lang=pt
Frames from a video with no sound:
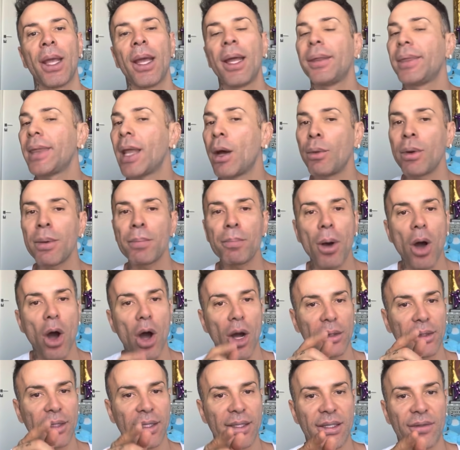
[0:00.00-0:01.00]
Não
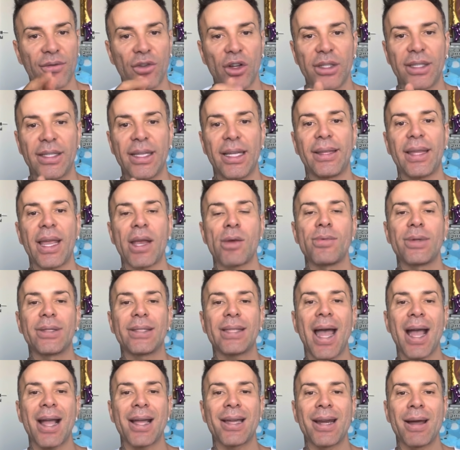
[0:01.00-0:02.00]
importa se você tem um
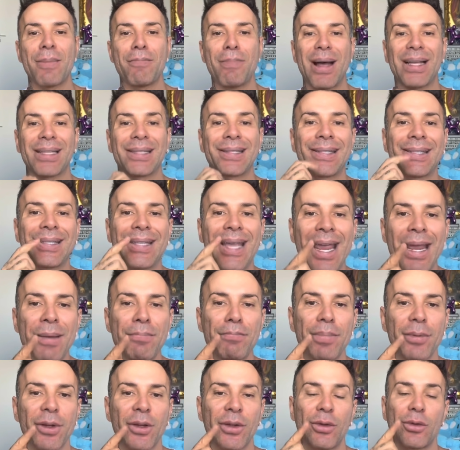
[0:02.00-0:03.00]
Instagram
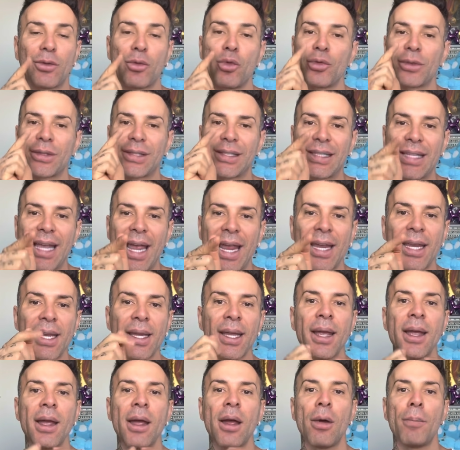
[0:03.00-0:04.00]
100, com 100
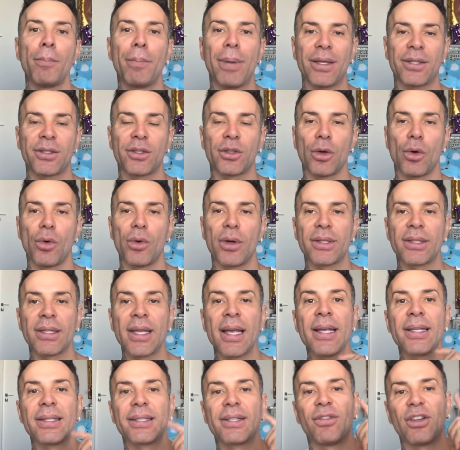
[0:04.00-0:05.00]
pessoas,
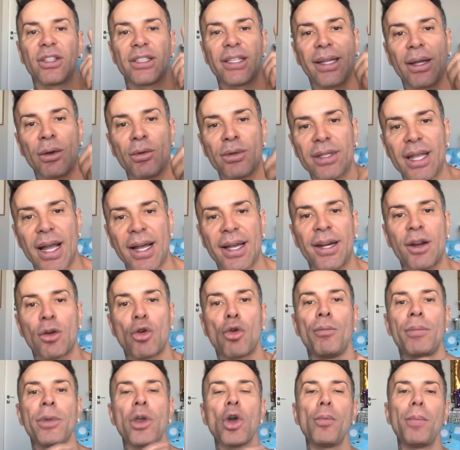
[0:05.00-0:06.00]
se você tem um Instagram
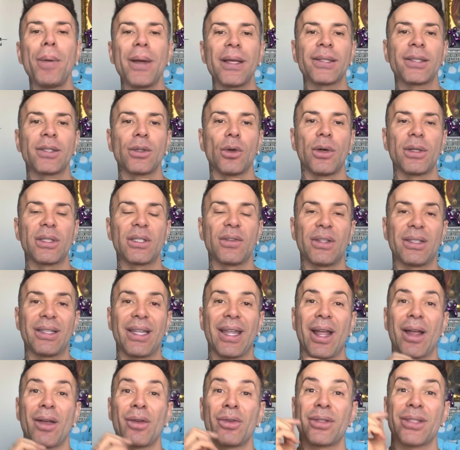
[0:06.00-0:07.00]
com mil pessoas, se você
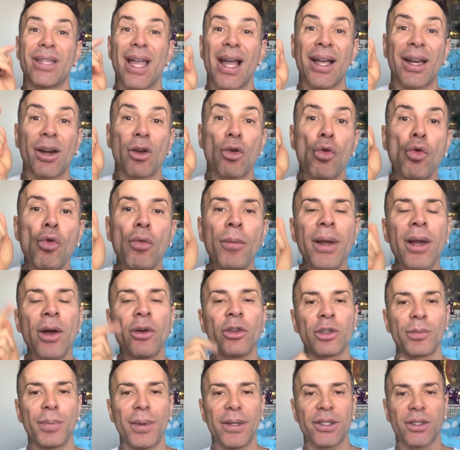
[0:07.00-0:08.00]
tem um Instagram com um milhão
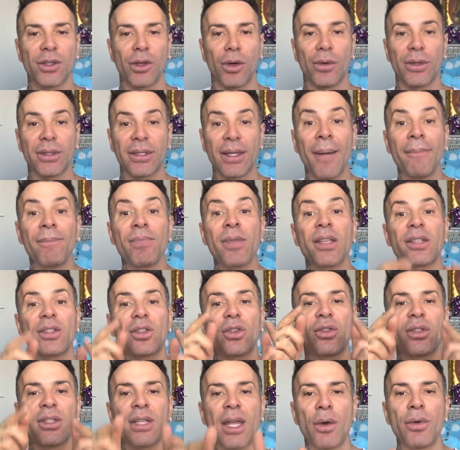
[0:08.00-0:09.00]
de pessoas. Se
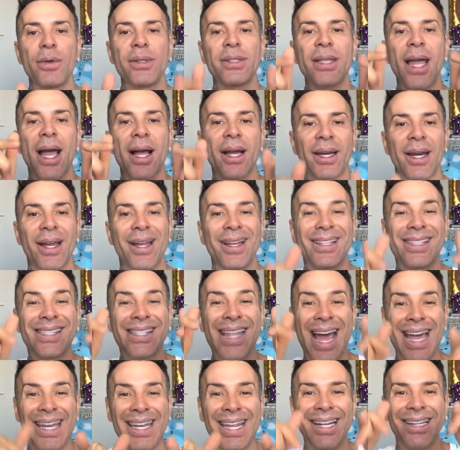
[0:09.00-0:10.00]
o seu Instagram
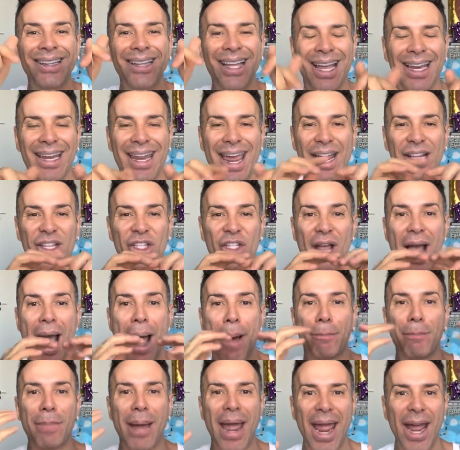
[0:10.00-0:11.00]
está na internet
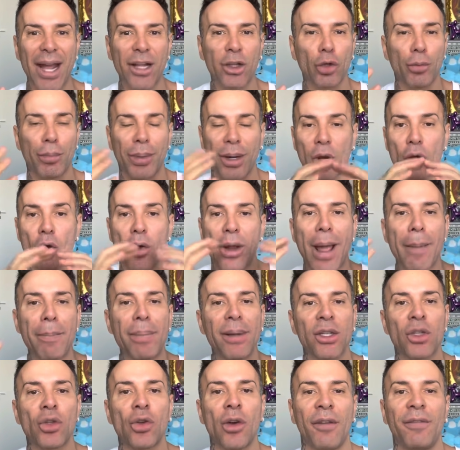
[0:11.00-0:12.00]
aberto para qualquer
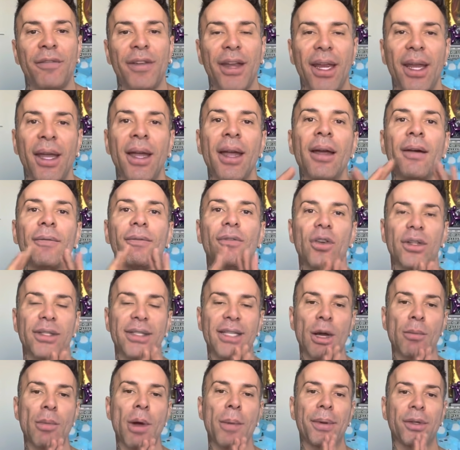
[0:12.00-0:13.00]
pessoa ver,
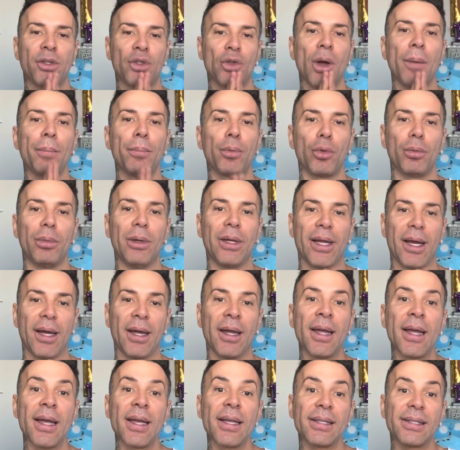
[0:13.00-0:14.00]
você é uma pessoa pública.
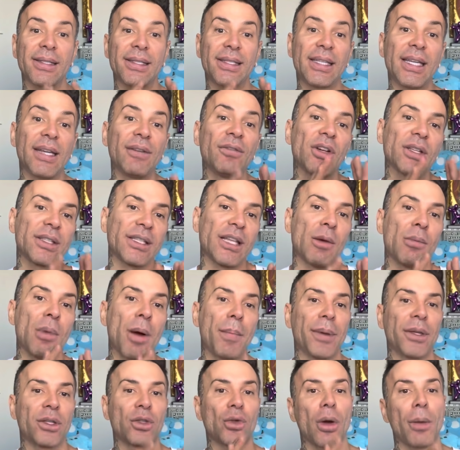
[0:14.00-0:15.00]
Se você é uma
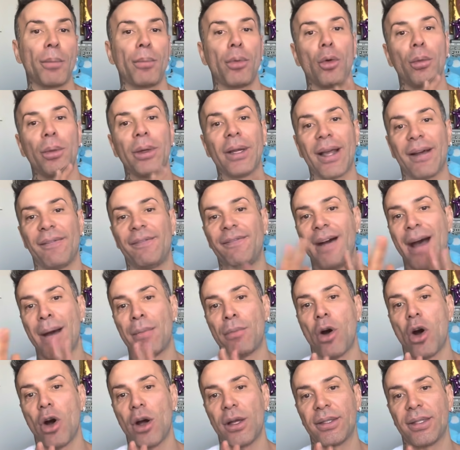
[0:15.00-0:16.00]
pessoa pública
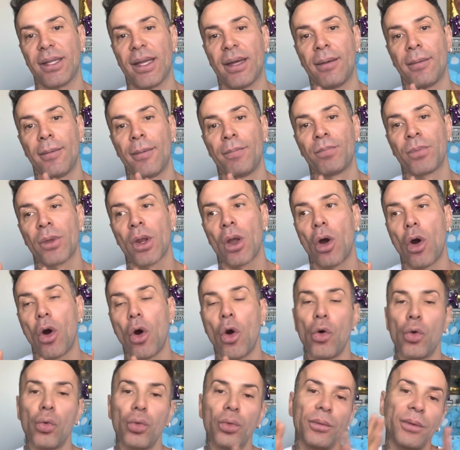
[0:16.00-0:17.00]
famosa,
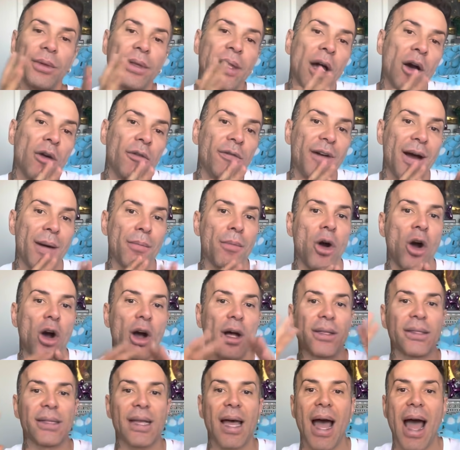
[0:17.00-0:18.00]
ou não
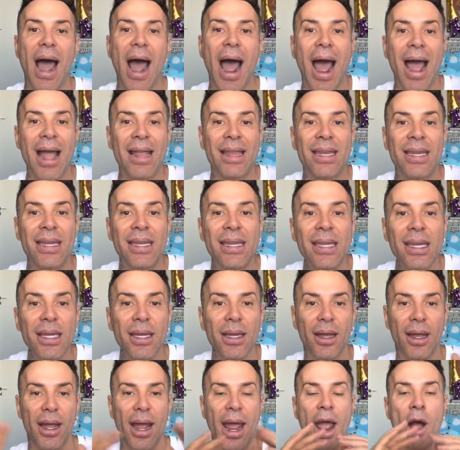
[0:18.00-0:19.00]
famosa,
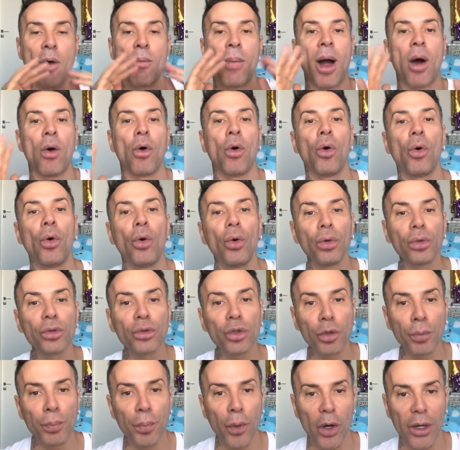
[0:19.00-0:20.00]
aí é uma
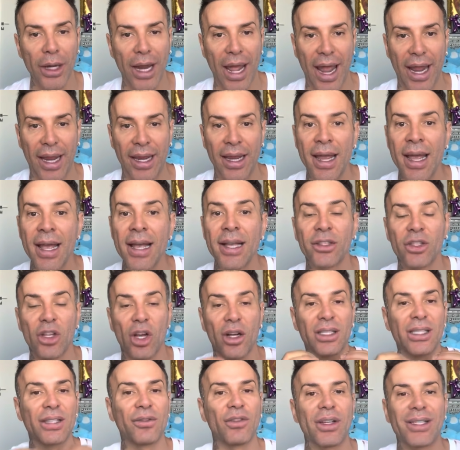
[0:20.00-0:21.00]
outro porém. Só
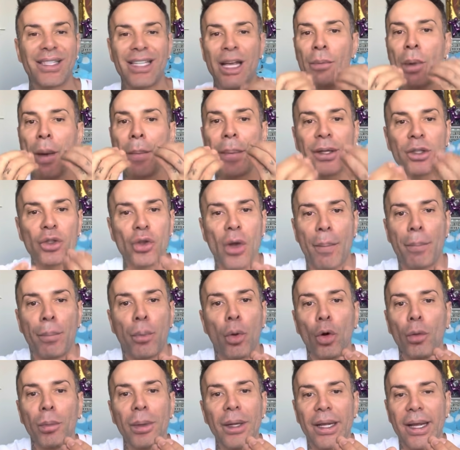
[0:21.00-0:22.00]
que se você é uma pessoa
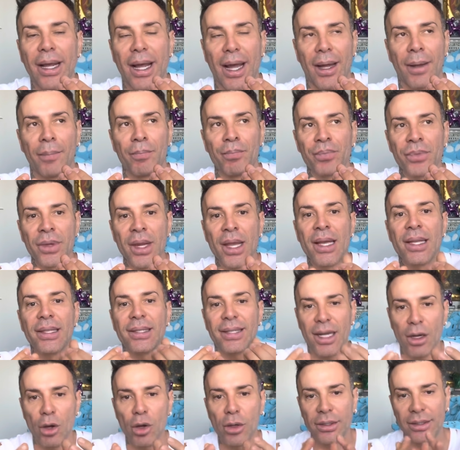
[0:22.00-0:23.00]
pública,
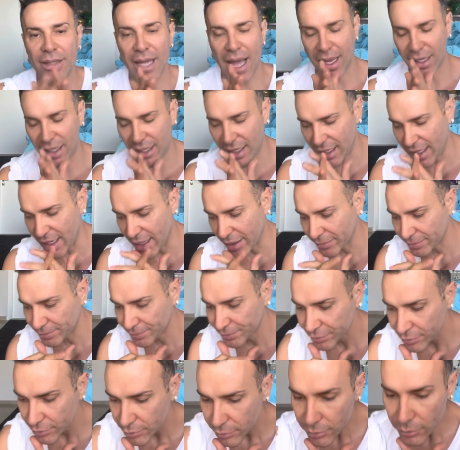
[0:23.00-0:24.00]
você gostaria
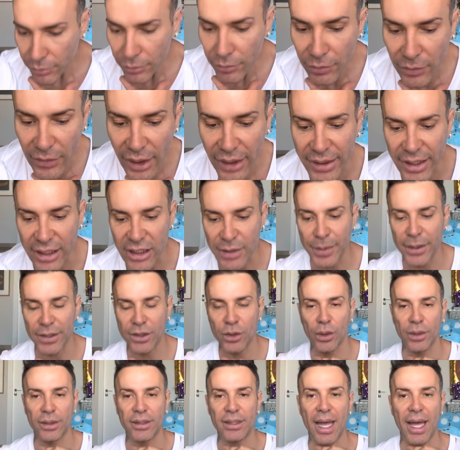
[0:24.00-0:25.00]
das
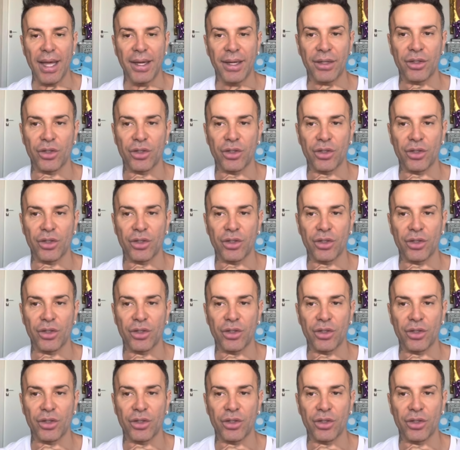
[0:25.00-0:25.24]
pessoas estarem